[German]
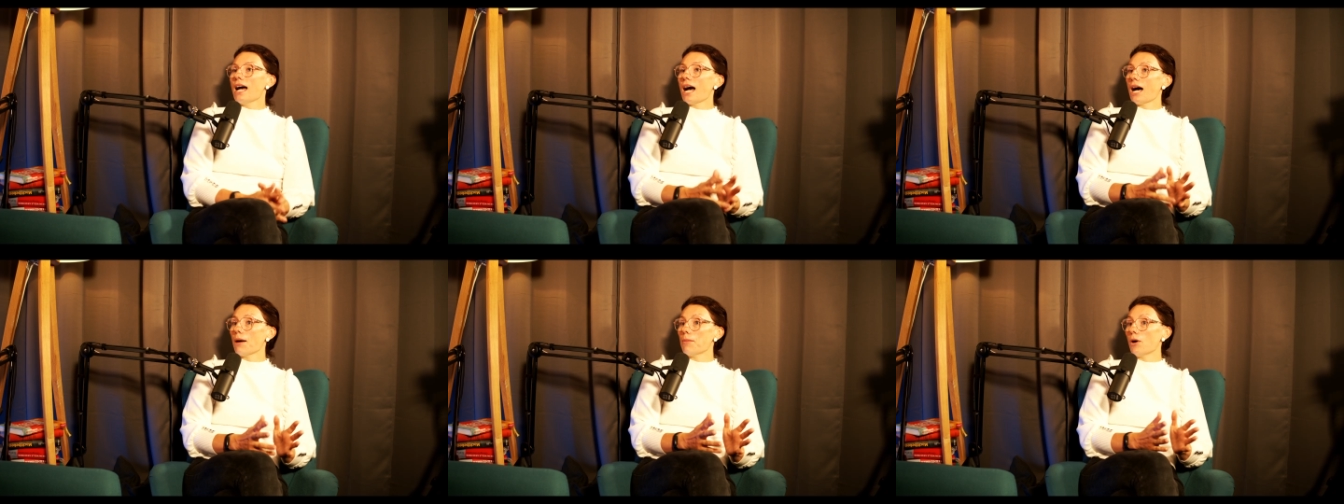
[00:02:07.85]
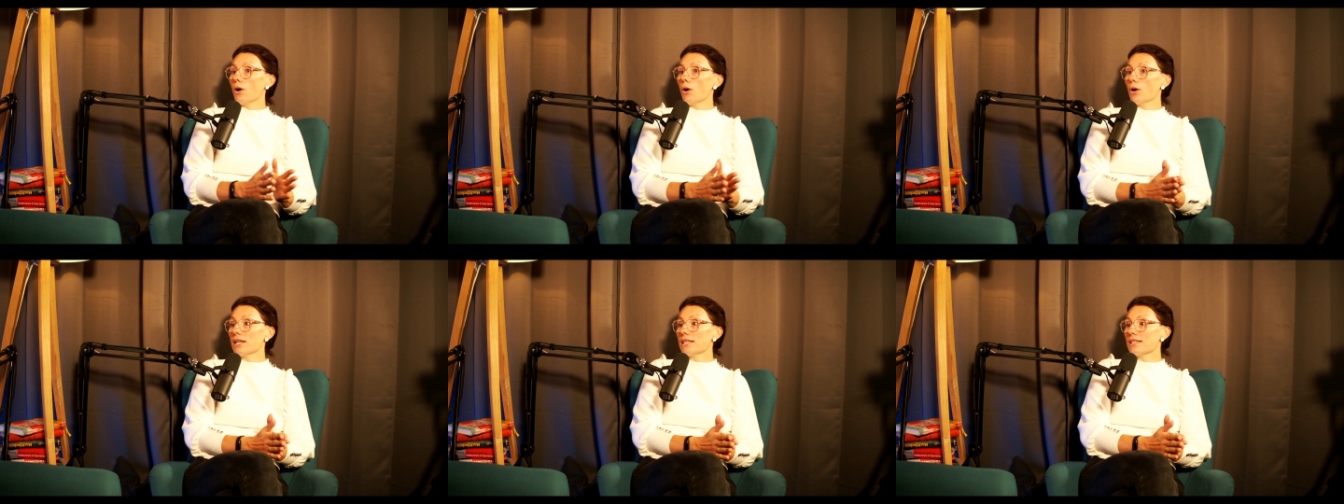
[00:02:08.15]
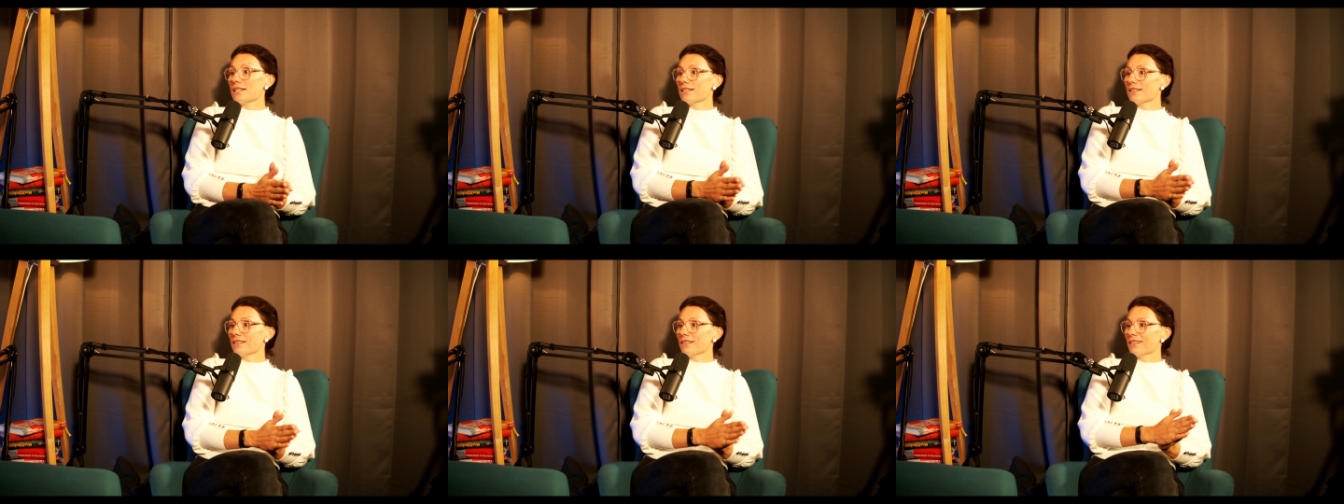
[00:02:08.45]
Aber
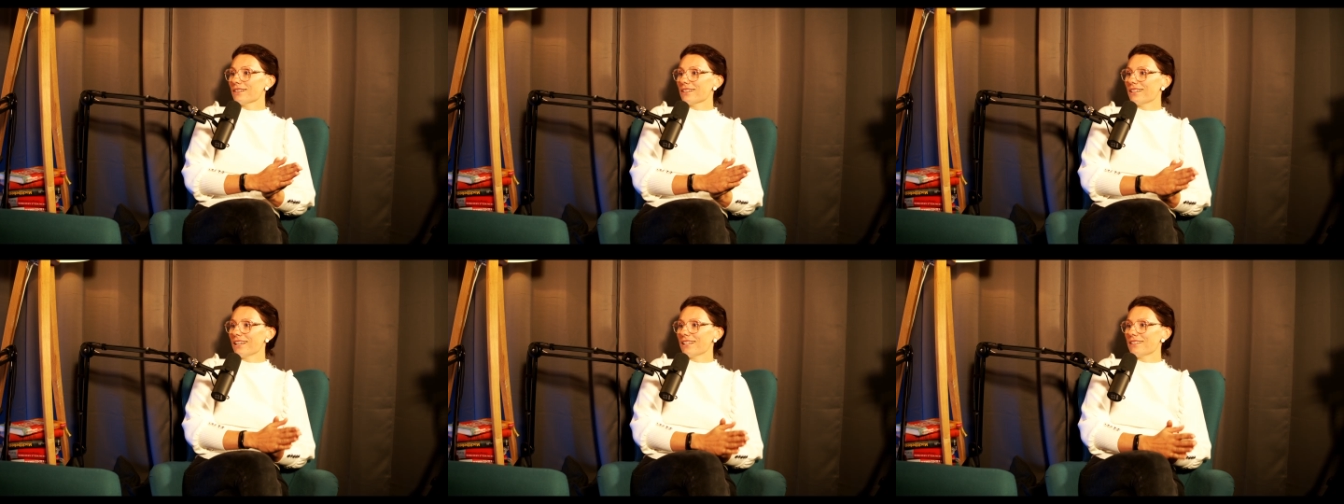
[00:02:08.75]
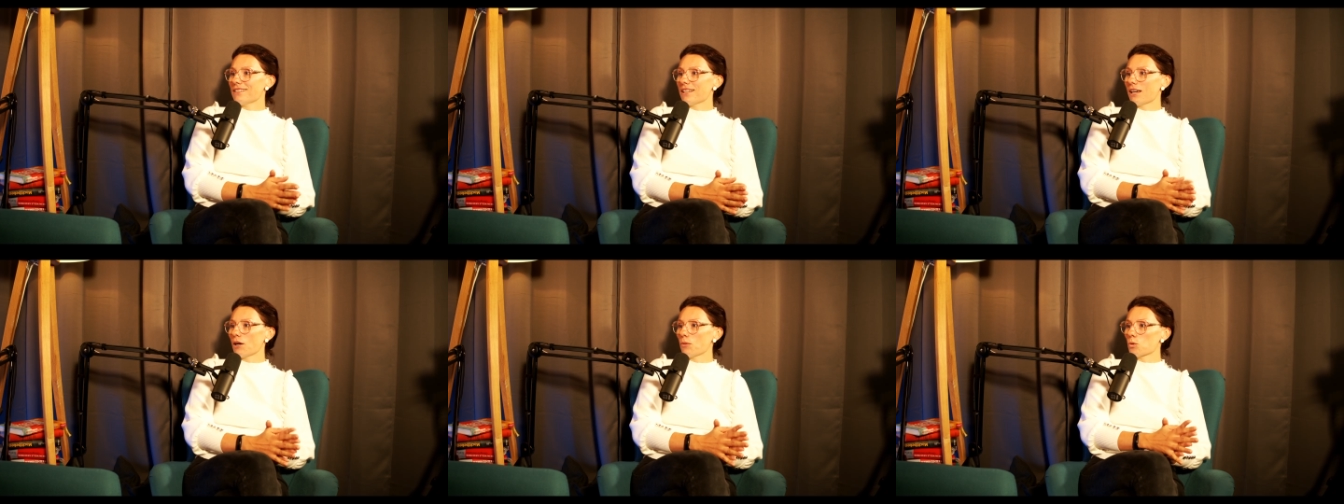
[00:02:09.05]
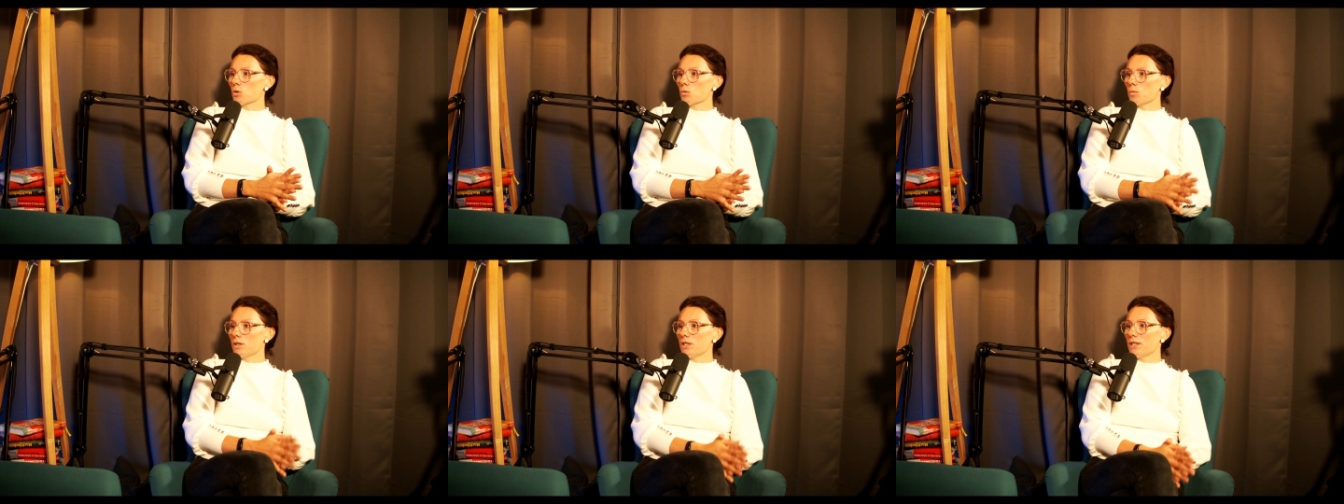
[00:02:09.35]
heute äh, geht es ja
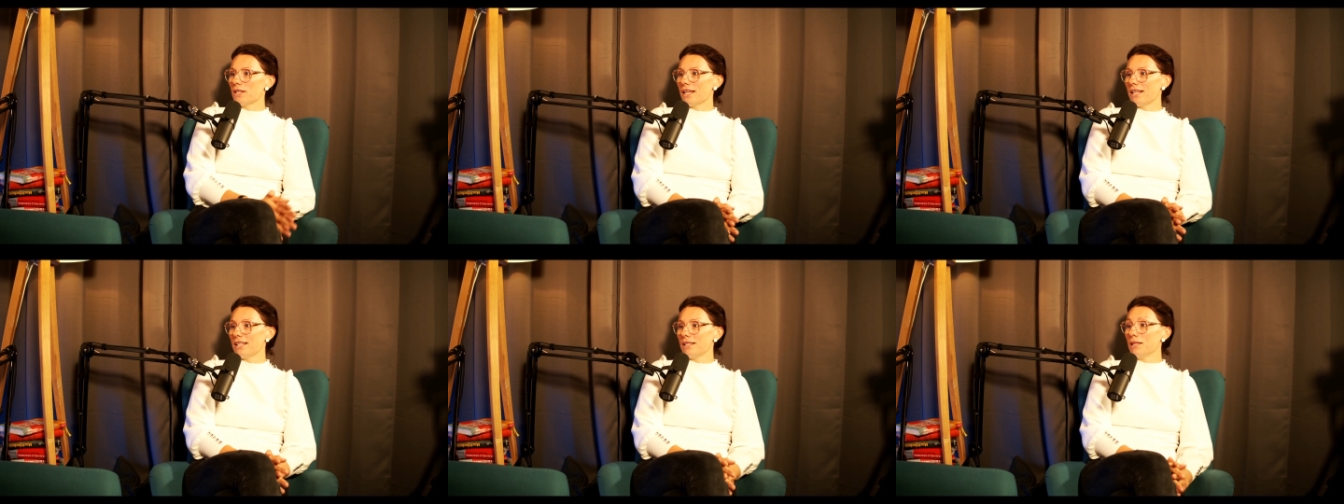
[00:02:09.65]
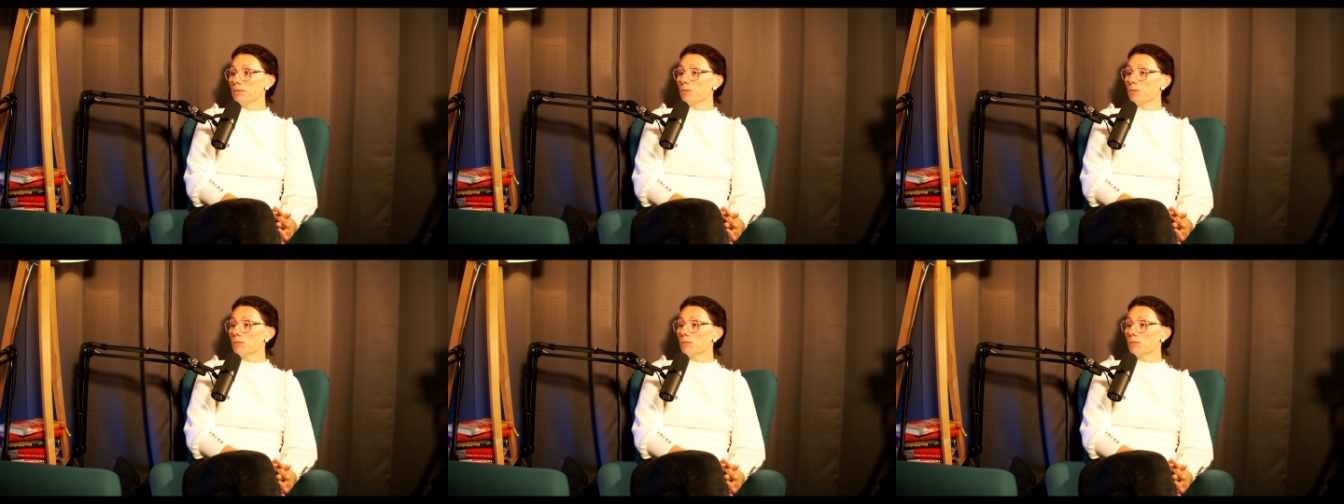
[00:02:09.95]
ums Speziellen,